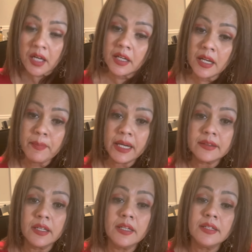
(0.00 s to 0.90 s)

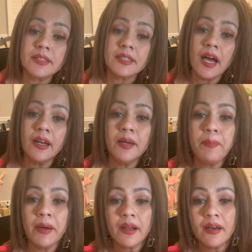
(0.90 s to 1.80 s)
emperatriz sale
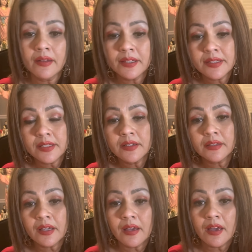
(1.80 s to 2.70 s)
para
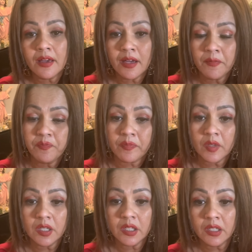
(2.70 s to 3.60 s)
decirte que
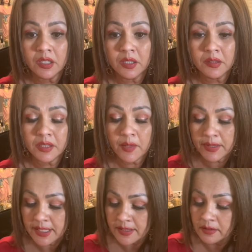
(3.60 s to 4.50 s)
eh, te
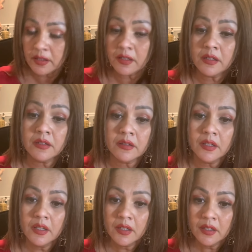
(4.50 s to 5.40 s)
vas a sentir
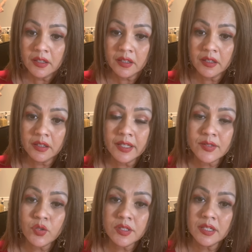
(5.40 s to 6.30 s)
eh, en
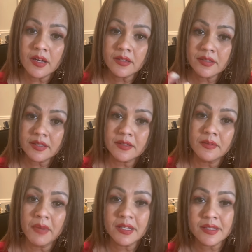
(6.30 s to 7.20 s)
estos días
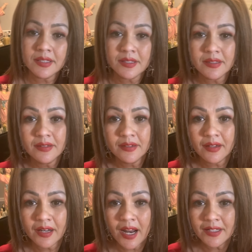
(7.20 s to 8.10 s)
más
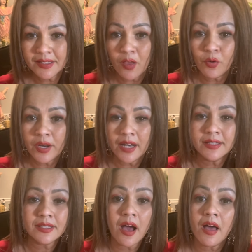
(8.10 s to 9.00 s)
realizado,
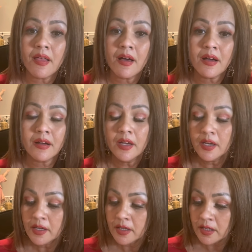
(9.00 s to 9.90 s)
realizada,
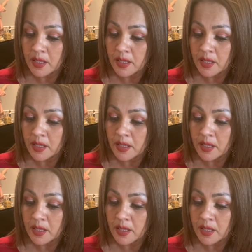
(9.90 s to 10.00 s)
eh,